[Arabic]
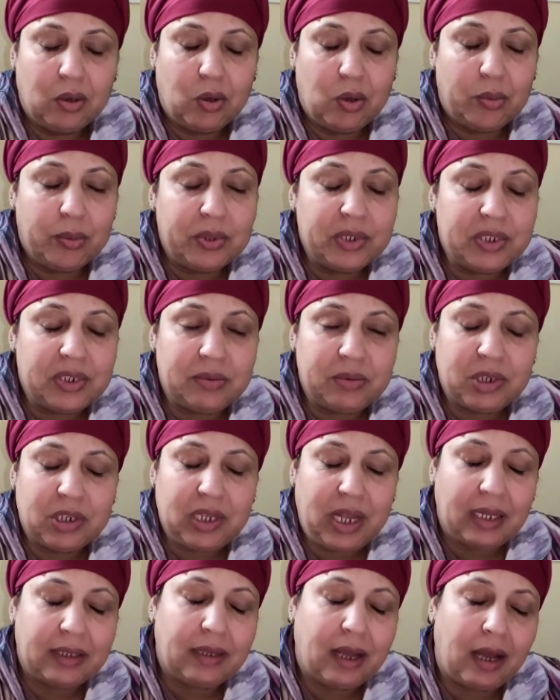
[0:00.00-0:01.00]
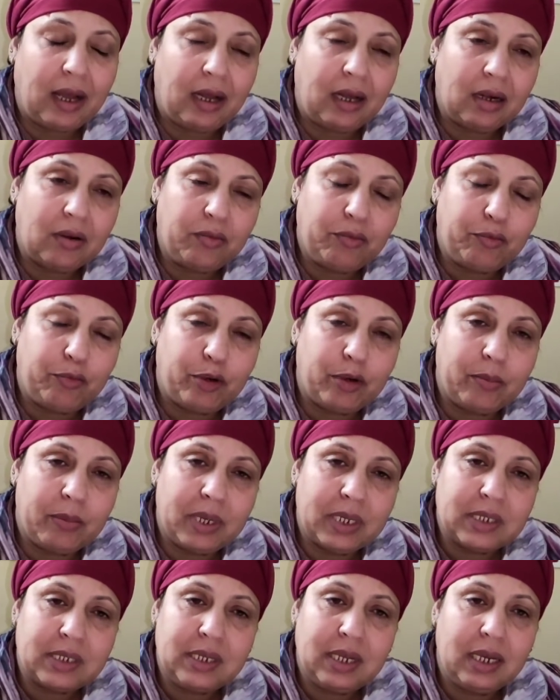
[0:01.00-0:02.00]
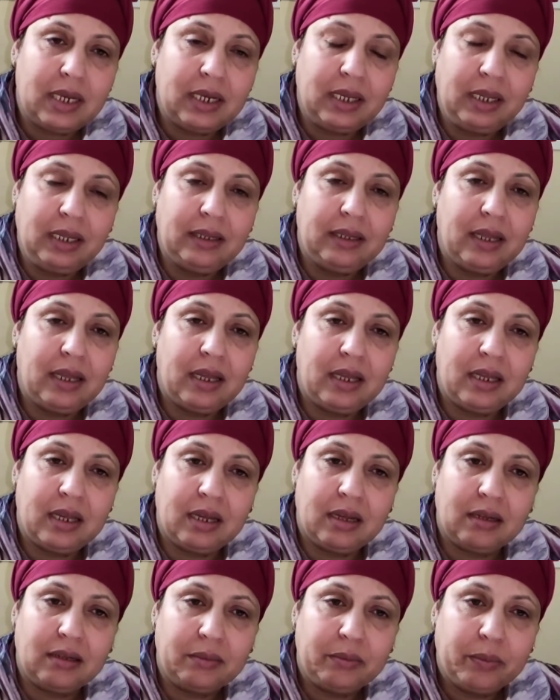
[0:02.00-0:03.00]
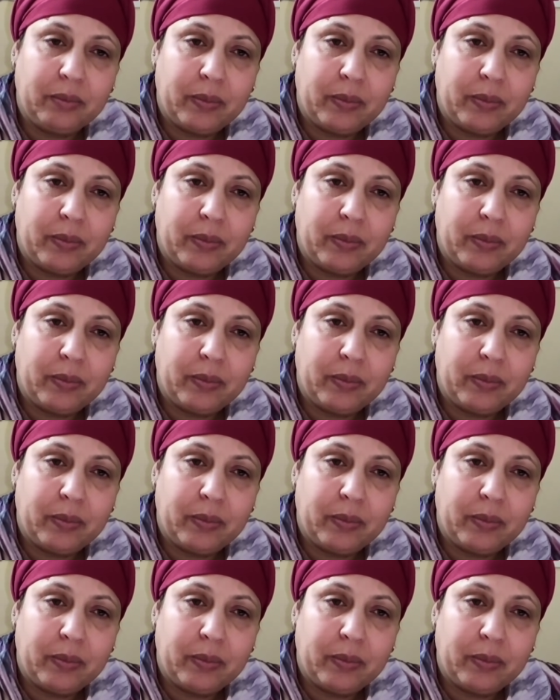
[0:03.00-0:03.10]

وبنتي مشات عند اقرب فرماسيه اللي حدايا